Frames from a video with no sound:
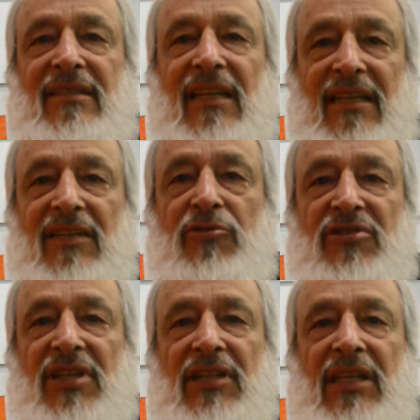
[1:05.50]
en la
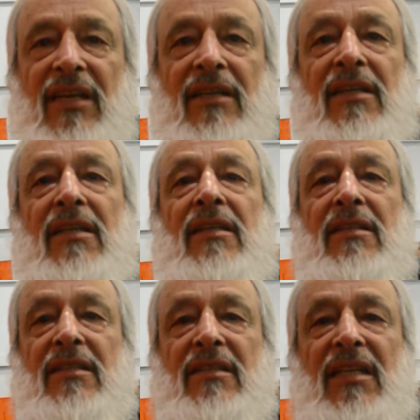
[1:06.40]
neuropsiquiatría
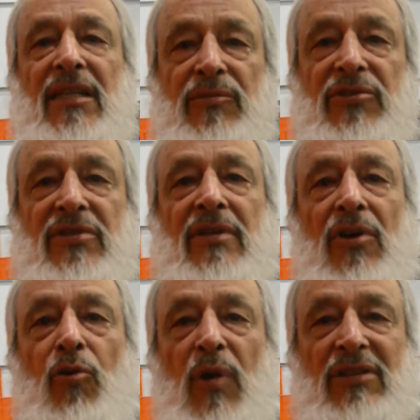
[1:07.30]
tenemos
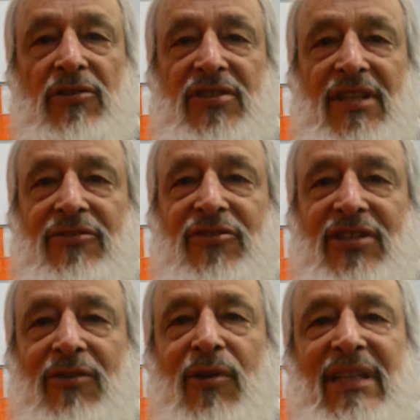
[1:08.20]

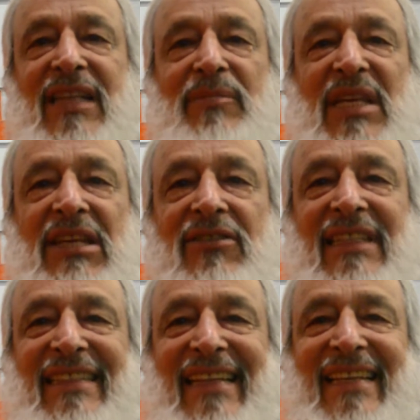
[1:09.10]
450
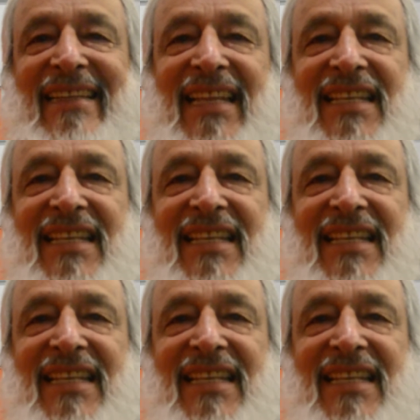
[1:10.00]
millones de